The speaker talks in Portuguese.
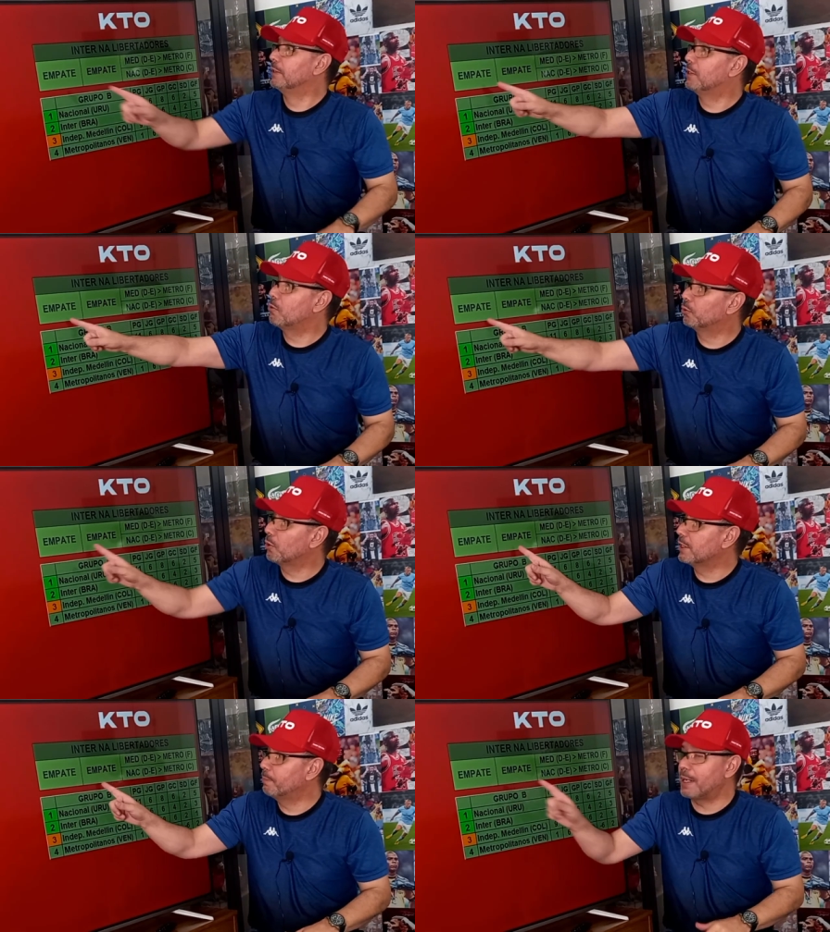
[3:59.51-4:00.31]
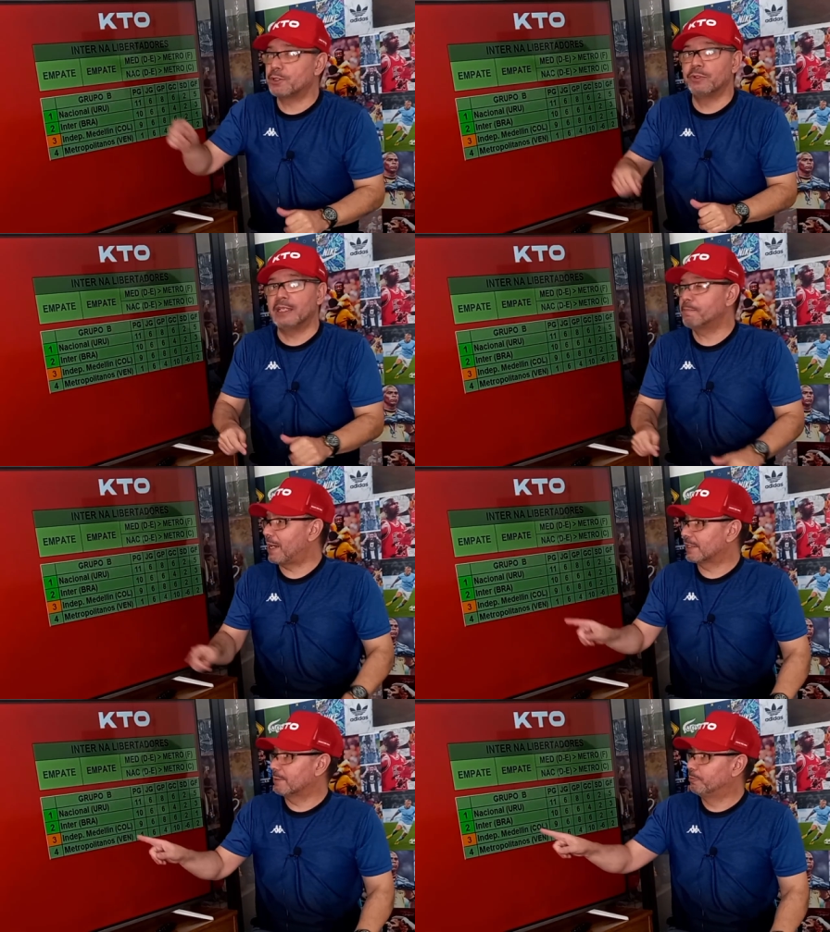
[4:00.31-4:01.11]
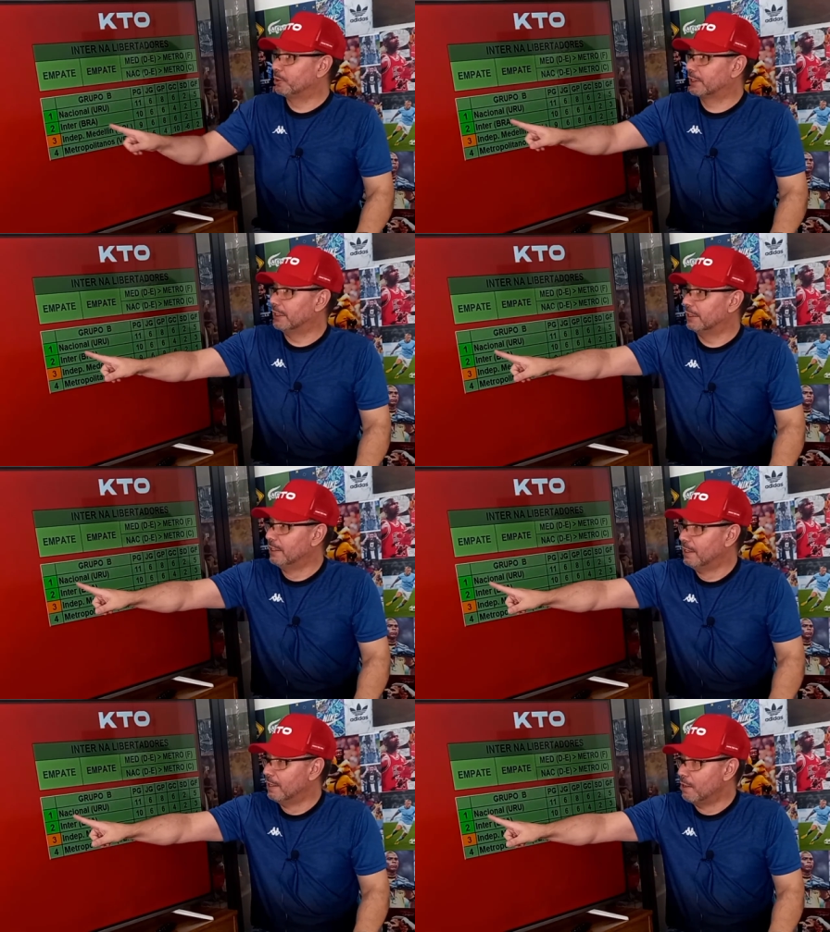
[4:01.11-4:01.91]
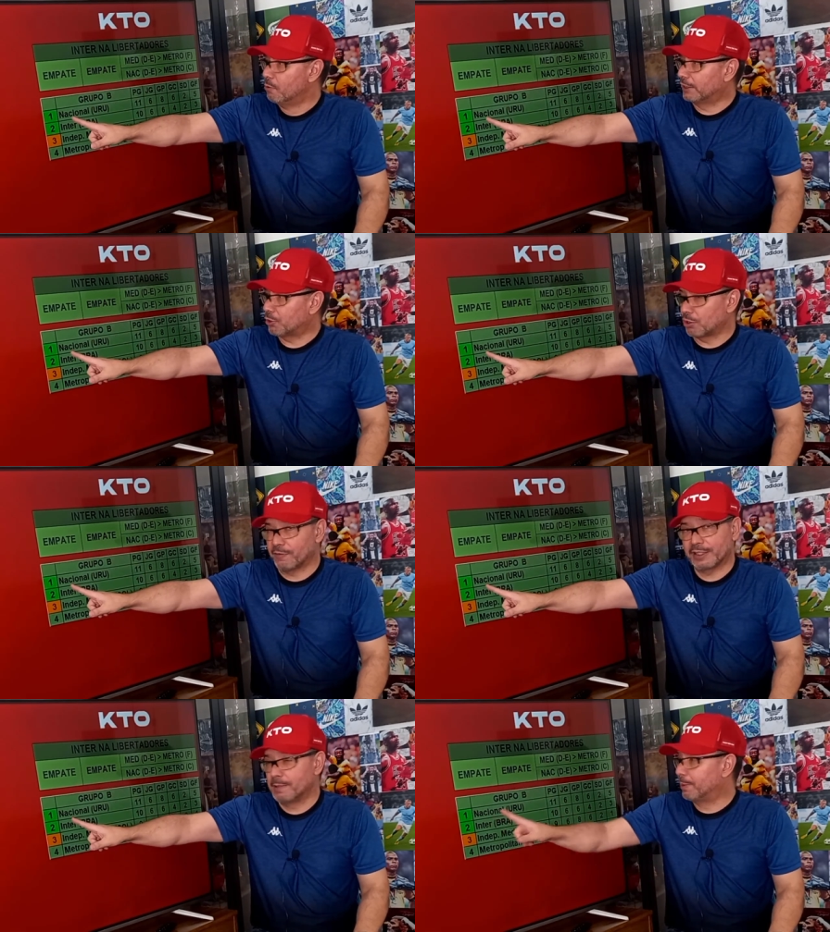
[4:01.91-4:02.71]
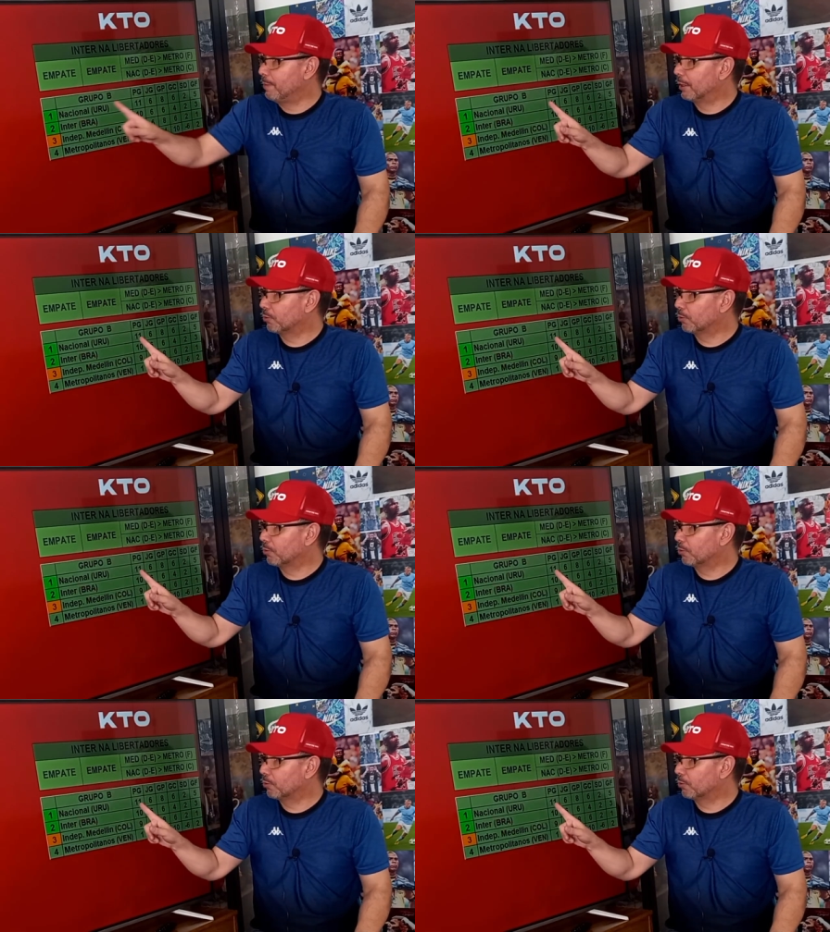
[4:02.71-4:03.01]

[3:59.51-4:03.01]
Então com dois empates o Inter passa, porque o Nacional vai ser primeiro